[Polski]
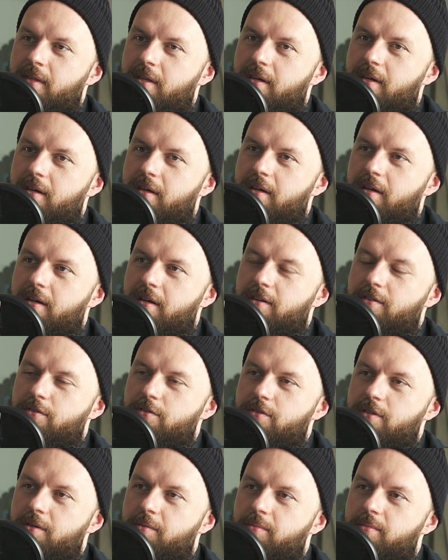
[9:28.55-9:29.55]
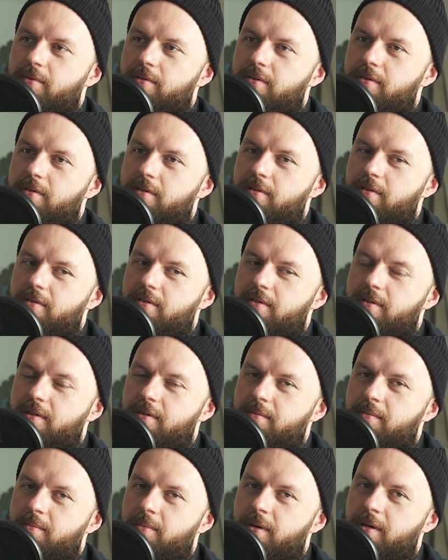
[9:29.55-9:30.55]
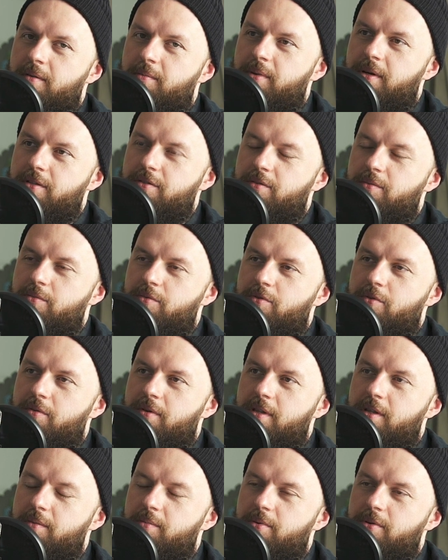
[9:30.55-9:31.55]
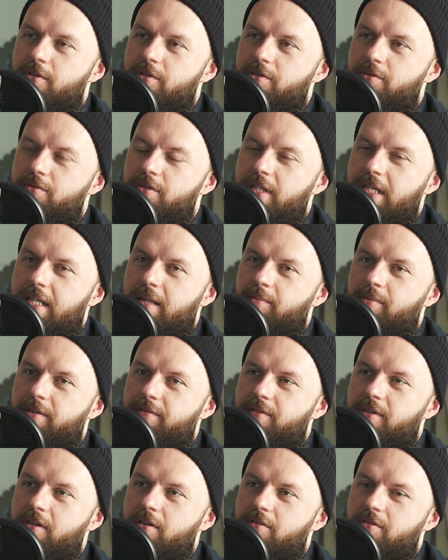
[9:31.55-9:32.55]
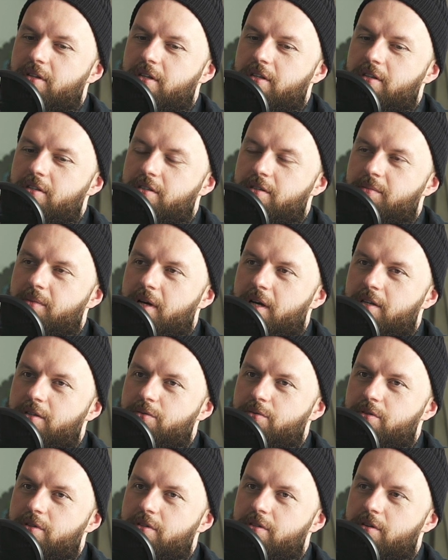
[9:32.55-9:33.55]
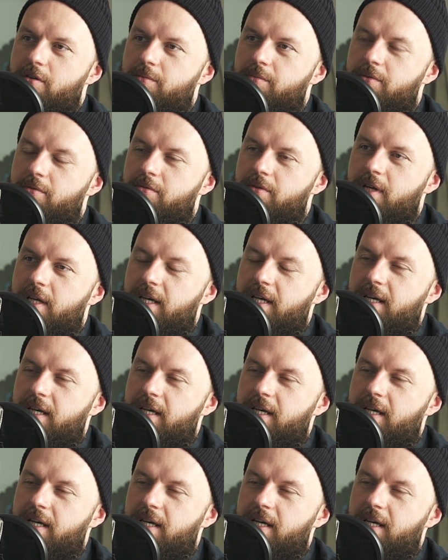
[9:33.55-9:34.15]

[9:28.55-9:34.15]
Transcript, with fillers: E, ktoś jakby e, bardzo mu to ładnie mhm. policzył, że tak naprawdę on na niczym hajsu nie zrobił.